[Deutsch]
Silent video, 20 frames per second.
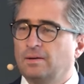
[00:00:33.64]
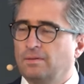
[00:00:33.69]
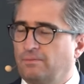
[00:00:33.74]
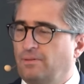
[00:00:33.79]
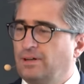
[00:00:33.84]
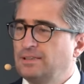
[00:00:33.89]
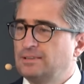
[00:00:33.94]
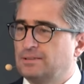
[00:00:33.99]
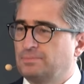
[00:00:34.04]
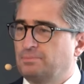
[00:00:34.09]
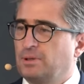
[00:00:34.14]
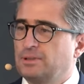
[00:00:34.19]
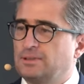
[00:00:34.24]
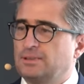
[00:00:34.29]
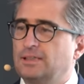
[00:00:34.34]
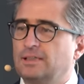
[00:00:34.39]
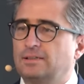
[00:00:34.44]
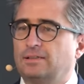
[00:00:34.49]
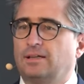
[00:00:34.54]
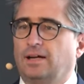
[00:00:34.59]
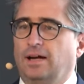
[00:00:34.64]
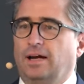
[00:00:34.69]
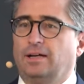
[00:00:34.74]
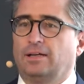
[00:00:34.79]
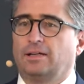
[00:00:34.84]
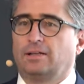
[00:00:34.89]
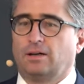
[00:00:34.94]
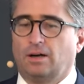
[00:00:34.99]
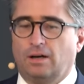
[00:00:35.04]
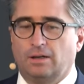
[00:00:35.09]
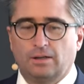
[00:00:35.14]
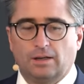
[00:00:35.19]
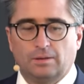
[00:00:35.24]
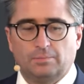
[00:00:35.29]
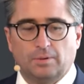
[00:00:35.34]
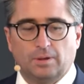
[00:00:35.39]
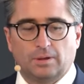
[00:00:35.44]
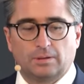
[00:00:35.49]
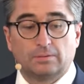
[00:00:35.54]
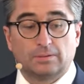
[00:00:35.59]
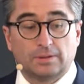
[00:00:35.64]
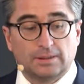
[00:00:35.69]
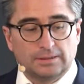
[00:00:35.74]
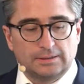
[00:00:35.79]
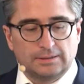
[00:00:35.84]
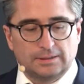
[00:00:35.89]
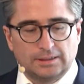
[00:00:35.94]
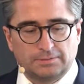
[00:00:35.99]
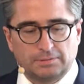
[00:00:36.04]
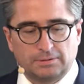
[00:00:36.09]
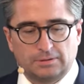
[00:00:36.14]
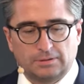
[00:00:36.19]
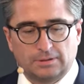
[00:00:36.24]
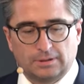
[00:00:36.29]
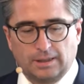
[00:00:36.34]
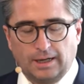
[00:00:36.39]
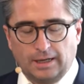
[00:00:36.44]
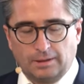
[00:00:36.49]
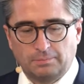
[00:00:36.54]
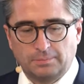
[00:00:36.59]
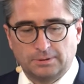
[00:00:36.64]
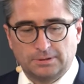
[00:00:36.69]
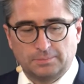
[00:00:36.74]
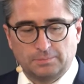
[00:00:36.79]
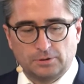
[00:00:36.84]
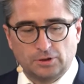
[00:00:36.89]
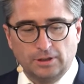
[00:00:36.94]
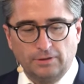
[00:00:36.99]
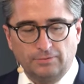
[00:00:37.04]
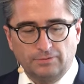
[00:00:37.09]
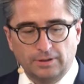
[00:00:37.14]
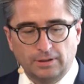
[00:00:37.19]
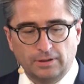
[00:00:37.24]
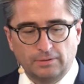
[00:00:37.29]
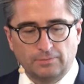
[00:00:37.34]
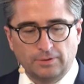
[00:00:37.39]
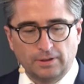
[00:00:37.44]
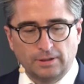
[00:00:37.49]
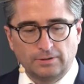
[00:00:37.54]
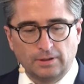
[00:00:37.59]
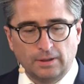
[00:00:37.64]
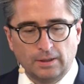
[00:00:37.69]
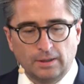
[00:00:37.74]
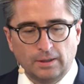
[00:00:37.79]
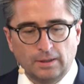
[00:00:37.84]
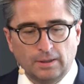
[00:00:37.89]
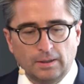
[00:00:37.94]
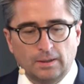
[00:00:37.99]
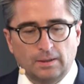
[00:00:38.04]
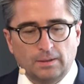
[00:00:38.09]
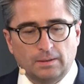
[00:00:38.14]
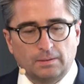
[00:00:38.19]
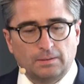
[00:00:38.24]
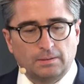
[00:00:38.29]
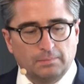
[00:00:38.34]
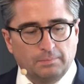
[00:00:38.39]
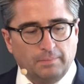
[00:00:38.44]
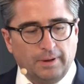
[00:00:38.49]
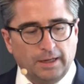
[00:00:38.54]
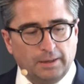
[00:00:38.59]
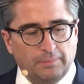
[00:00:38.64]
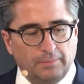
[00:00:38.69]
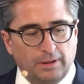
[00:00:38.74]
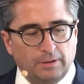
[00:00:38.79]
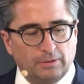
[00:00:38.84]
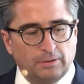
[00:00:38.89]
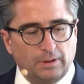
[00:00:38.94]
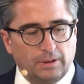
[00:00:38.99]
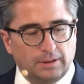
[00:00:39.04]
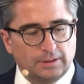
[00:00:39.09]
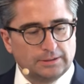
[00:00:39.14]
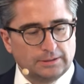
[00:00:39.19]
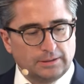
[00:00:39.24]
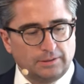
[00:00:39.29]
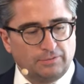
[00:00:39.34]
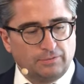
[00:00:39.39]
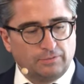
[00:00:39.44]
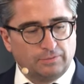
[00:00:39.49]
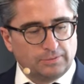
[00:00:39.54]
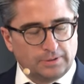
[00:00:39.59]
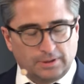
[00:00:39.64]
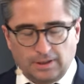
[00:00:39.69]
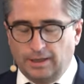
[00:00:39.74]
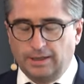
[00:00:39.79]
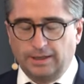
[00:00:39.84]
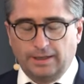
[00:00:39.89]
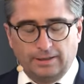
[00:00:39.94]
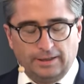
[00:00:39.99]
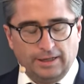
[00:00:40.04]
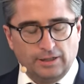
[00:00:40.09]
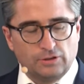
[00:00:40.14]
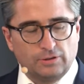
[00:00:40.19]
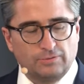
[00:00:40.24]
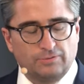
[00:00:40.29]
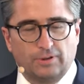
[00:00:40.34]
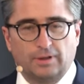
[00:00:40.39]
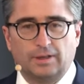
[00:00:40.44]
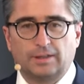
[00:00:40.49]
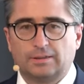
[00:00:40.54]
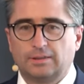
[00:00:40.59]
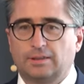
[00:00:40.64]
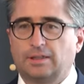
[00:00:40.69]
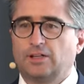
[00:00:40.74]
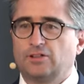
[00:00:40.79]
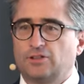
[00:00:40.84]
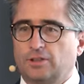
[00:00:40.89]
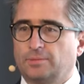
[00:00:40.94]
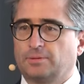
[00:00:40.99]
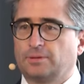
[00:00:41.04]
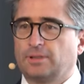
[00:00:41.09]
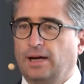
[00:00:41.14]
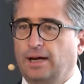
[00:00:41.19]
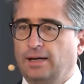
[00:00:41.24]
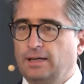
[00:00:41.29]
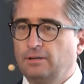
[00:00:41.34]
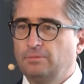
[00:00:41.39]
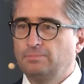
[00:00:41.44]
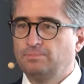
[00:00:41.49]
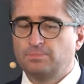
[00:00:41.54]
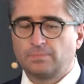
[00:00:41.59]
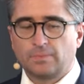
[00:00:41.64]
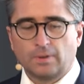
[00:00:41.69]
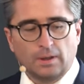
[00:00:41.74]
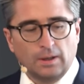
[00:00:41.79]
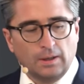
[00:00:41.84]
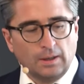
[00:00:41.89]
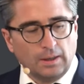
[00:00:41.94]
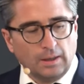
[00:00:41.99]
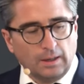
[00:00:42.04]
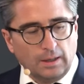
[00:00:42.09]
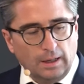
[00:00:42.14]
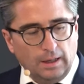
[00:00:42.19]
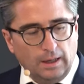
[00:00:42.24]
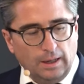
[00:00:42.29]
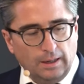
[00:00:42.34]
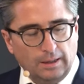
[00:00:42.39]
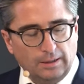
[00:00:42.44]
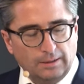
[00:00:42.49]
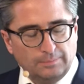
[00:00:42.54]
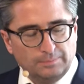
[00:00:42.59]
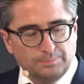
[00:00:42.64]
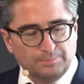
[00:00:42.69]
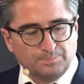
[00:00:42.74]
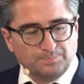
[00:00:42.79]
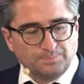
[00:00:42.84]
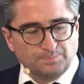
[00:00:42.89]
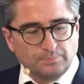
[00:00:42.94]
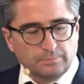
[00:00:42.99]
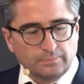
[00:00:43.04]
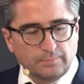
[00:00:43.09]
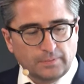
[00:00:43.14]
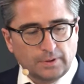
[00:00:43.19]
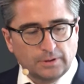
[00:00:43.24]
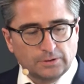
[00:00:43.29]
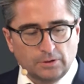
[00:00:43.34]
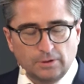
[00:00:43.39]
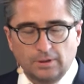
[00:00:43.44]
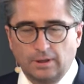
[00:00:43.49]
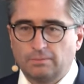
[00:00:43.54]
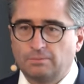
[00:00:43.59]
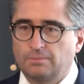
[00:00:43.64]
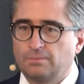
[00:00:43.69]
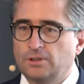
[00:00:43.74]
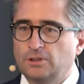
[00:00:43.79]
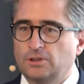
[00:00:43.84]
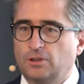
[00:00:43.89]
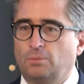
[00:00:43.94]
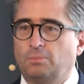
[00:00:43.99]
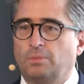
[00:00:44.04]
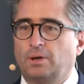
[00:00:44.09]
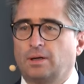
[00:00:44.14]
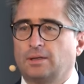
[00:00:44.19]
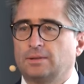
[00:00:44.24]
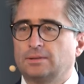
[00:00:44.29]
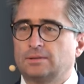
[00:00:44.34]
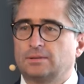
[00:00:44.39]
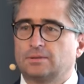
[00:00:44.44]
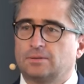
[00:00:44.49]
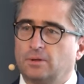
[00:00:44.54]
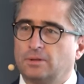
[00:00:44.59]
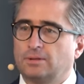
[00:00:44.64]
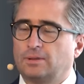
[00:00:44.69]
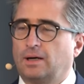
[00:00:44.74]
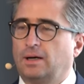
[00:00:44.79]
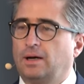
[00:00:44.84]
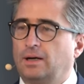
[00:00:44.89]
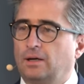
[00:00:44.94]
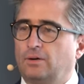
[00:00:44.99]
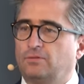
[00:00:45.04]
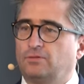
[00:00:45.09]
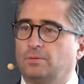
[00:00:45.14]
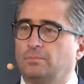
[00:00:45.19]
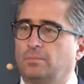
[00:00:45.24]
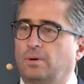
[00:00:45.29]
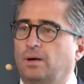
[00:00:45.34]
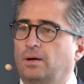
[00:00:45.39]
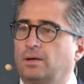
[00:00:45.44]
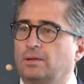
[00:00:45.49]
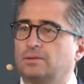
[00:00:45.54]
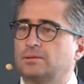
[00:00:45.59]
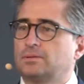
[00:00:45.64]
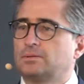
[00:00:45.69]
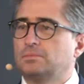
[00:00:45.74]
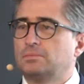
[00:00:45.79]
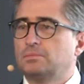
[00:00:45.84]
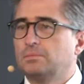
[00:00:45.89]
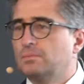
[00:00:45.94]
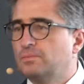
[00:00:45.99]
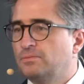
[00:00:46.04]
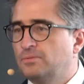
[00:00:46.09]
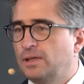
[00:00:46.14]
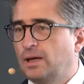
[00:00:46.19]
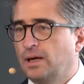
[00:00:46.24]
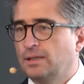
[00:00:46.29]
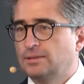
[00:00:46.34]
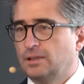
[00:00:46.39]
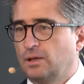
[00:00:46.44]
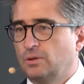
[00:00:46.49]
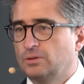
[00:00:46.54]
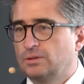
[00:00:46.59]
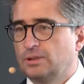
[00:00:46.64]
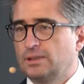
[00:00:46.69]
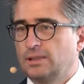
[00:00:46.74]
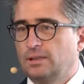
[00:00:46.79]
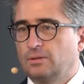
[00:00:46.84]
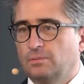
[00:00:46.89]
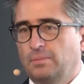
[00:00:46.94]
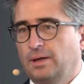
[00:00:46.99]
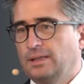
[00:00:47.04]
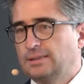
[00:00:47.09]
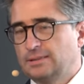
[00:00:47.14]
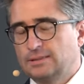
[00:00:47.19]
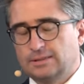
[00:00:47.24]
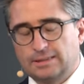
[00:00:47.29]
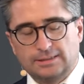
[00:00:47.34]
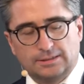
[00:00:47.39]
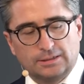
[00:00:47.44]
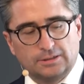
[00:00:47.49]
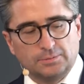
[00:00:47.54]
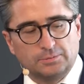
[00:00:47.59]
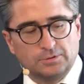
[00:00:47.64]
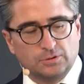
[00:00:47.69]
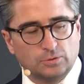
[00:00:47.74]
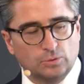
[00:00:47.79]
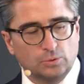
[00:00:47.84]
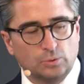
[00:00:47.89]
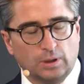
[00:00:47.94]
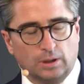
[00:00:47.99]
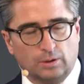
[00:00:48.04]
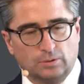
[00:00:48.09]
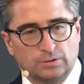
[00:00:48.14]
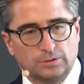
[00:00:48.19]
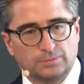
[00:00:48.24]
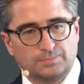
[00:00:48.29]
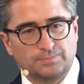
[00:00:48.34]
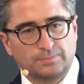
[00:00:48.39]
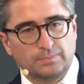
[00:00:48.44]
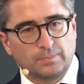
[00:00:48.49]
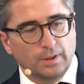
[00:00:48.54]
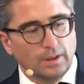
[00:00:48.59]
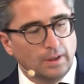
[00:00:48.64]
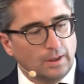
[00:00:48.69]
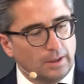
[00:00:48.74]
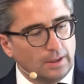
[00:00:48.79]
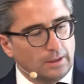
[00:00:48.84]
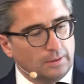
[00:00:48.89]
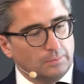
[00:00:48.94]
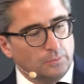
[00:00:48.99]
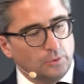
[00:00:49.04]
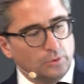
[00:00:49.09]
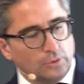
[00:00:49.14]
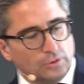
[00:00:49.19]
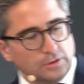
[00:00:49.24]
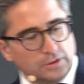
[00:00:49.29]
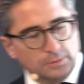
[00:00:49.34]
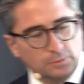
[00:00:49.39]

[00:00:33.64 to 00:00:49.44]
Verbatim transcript: Was passiert hier eigentlich gerade am Markt? Und das ist das, was uns gleich ein bisschen beschäftigen wird. Meiner Meinung nach ist, kann ich Ihnen jetzt schon verraten, Crash gibt es keinen, ähm, sondern wir schauen mal ganz neutral auf den Markt, wie kann es ausgehen und meistens geht es ja sowieso gut aus. Mythos